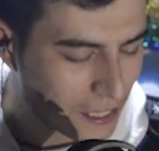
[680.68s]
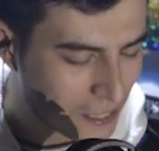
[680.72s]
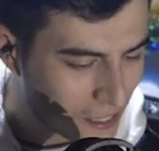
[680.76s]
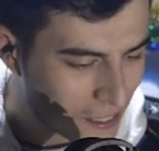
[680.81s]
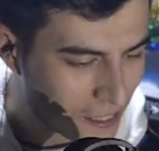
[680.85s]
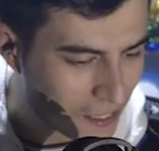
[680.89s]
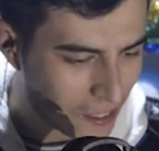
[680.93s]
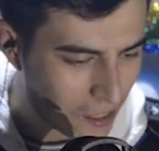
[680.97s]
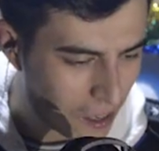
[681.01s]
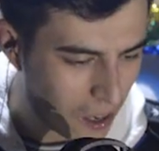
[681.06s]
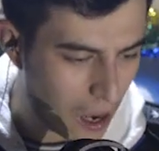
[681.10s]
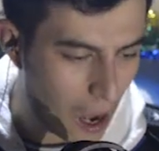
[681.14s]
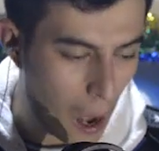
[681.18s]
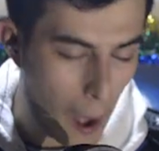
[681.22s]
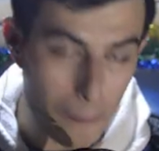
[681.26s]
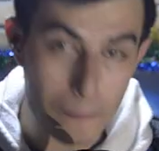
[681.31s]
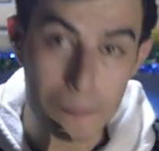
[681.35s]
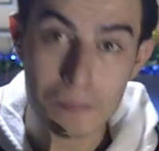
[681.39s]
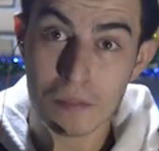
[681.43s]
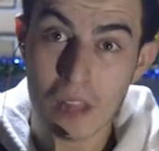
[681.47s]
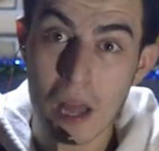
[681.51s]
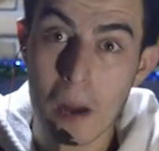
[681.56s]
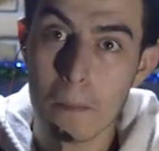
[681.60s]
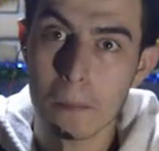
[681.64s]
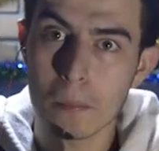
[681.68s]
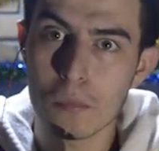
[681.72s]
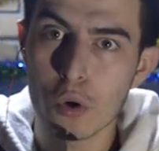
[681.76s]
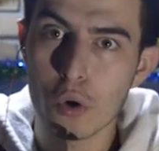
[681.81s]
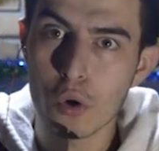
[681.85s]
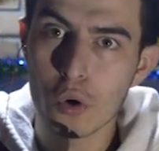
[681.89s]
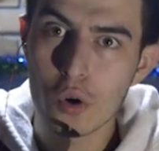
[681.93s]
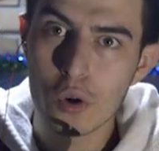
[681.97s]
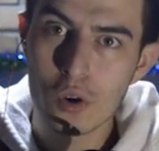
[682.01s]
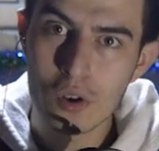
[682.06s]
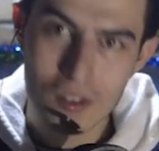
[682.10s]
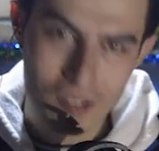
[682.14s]
Next onların yanında
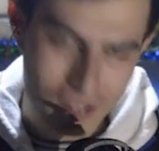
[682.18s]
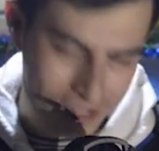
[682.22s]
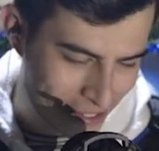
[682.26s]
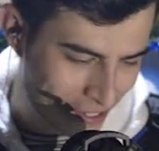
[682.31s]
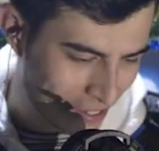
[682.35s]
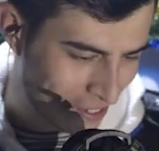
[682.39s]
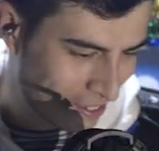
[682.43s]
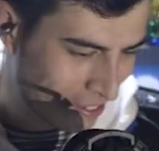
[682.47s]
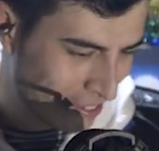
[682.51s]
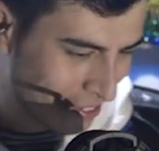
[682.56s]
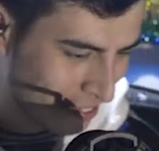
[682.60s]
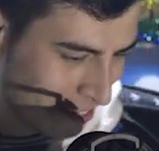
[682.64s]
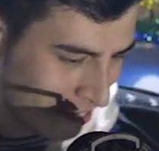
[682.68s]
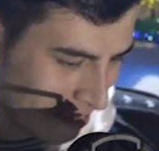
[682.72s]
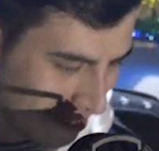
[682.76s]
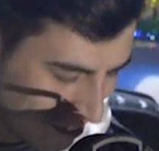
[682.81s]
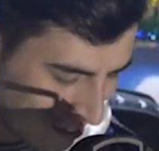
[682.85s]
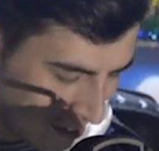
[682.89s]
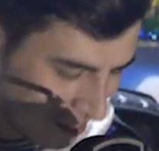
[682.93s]
Kaptan Mı? İşim bittikten